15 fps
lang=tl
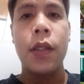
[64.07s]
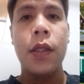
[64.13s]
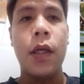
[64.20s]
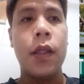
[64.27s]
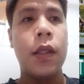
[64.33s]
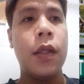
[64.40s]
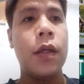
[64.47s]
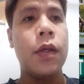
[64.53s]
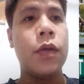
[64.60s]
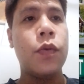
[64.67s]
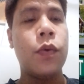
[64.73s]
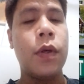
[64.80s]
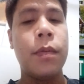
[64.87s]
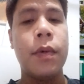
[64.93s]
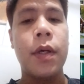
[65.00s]
na natin race
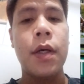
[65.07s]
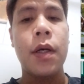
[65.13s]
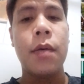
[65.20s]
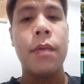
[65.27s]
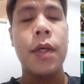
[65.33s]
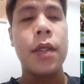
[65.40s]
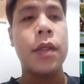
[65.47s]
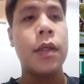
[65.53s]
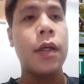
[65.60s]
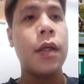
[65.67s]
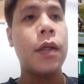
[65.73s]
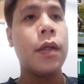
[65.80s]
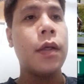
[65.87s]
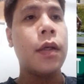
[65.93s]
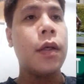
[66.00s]
1 mga kamaster
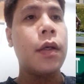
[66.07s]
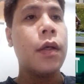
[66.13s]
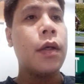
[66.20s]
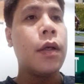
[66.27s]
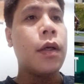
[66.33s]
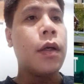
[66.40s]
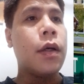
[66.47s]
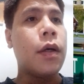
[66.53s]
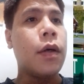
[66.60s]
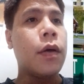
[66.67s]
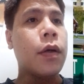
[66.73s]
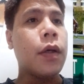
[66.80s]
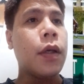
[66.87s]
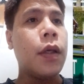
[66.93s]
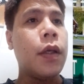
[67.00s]

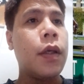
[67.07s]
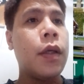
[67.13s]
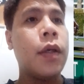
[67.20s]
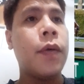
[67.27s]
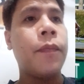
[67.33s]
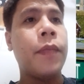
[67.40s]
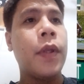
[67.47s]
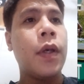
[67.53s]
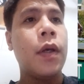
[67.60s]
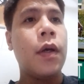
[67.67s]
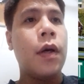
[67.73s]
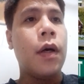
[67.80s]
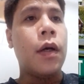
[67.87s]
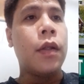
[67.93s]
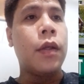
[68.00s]
okay
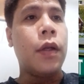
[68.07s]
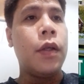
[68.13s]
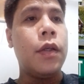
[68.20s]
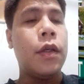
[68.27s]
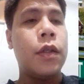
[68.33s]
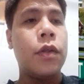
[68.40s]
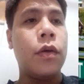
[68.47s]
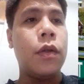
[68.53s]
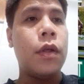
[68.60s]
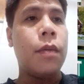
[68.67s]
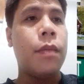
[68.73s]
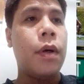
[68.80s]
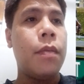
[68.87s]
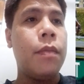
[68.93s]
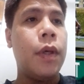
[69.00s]
3 years old
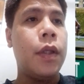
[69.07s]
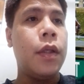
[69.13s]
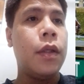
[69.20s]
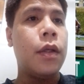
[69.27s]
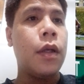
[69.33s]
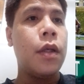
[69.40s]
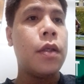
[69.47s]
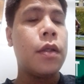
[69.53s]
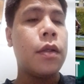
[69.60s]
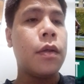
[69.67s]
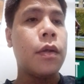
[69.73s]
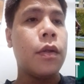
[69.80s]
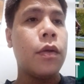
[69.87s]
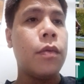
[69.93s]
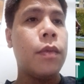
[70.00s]
above maiden race
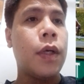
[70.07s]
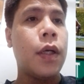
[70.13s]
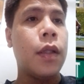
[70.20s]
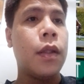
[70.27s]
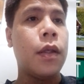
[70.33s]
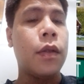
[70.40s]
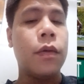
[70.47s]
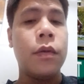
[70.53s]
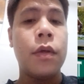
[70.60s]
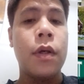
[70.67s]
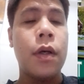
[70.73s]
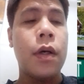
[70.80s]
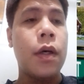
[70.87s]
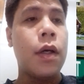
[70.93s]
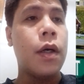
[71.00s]
ito maganda to
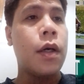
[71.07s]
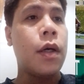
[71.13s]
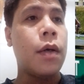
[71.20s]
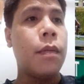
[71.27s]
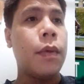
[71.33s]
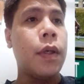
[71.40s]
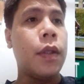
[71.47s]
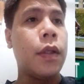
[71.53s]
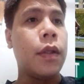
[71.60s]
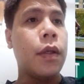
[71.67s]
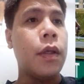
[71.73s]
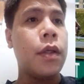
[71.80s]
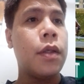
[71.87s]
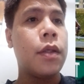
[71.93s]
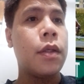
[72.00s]
uh, maiden
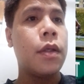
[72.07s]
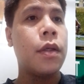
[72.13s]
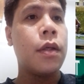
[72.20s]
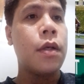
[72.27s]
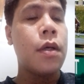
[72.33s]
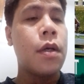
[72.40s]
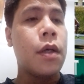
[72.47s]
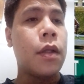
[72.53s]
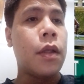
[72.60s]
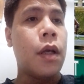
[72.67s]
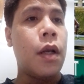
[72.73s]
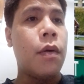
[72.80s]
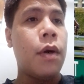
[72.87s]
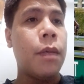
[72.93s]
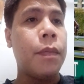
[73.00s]
race
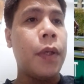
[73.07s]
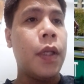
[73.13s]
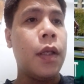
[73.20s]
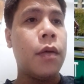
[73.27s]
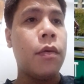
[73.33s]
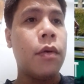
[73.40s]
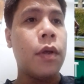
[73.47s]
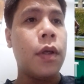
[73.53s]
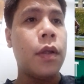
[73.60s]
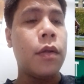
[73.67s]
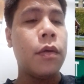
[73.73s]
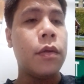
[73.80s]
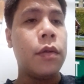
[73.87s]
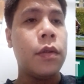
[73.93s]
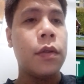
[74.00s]
dalawang pili ko
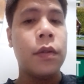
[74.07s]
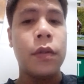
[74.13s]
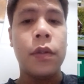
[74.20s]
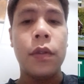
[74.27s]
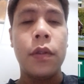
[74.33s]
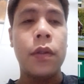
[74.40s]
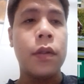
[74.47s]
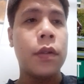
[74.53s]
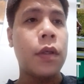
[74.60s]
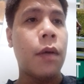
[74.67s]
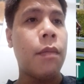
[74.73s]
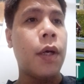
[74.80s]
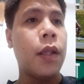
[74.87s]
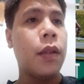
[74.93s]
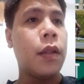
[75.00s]
rito uh,
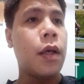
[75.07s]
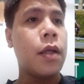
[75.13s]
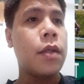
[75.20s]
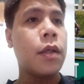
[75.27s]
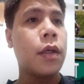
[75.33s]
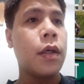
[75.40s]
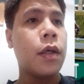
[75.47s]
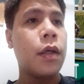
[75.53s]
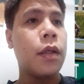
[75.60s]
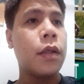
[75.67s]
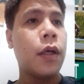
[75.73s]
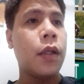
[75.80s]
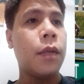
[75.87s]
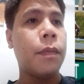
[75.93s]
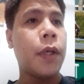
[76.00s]
Samantha saka,
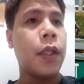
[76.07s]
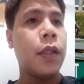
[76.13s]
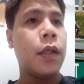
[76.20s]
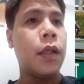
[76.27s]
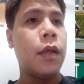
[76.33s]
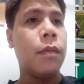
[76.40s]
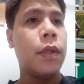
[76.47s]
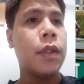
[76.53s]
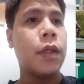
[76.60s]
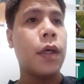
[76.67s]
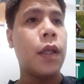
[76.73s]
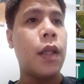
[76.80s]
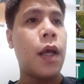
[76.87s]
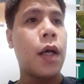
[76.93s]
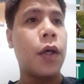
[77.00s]
saka ni Padre Lima saka
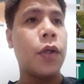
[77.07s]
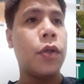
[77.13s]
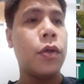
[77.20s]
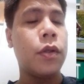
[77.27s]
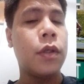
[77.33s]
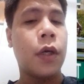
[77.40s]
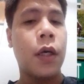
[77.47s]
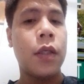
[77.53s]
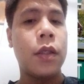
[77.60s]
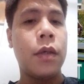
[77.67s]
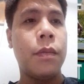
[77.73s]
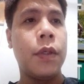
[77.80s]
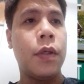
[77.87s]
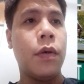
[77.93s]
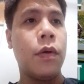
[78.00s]
Lucky Choice saka
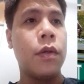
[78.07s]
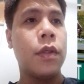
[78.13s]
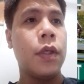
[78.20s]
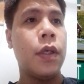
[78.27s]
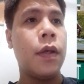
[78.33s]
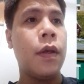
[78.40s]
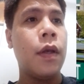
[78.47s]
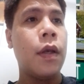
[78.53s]
GB Gossi